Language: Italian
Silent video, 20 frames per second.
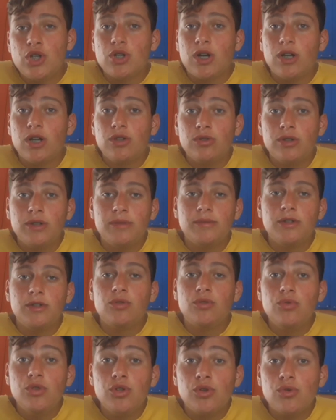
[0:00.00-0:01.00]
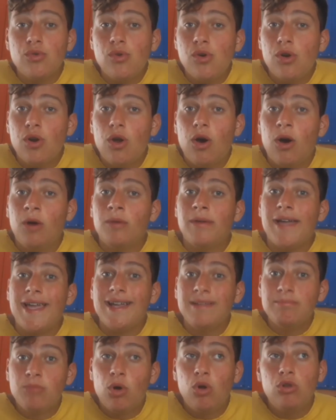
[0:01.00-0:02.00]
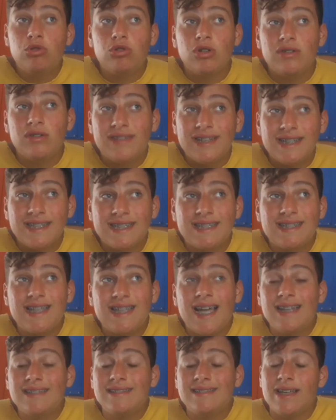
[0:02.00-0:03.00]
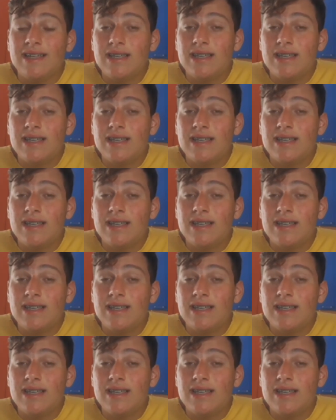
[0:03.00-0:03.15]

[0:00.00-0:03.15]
giocatori di cui il ruolo è molto interessante,